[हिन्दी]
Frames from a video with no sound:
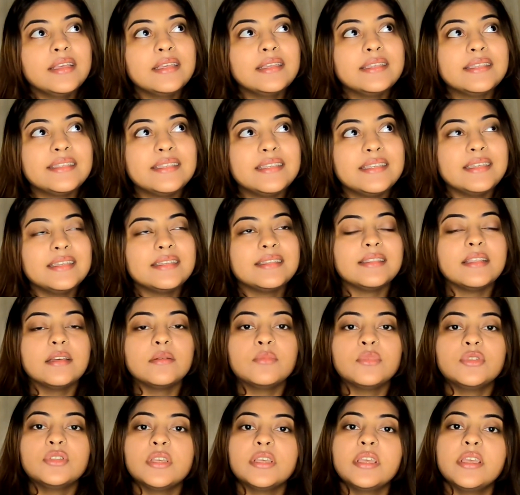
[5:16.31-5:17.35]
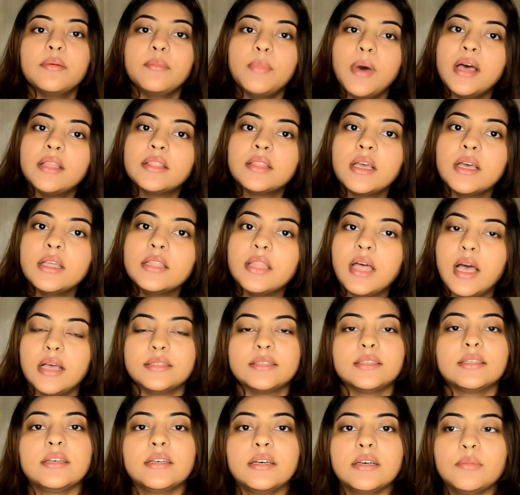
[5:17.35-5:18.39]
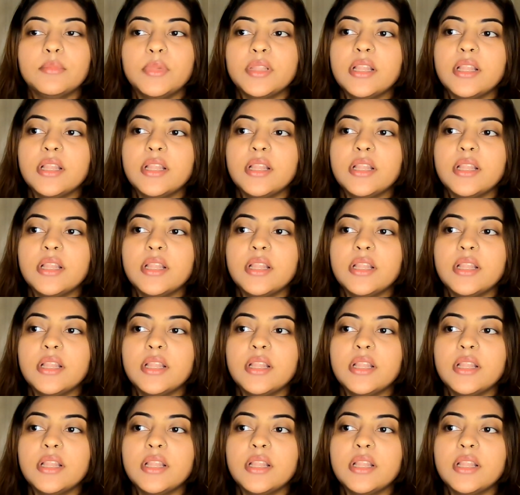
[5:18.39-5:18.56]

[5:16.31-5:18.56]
इस चीज़ ने मुझे ये बात का अंदाज़ा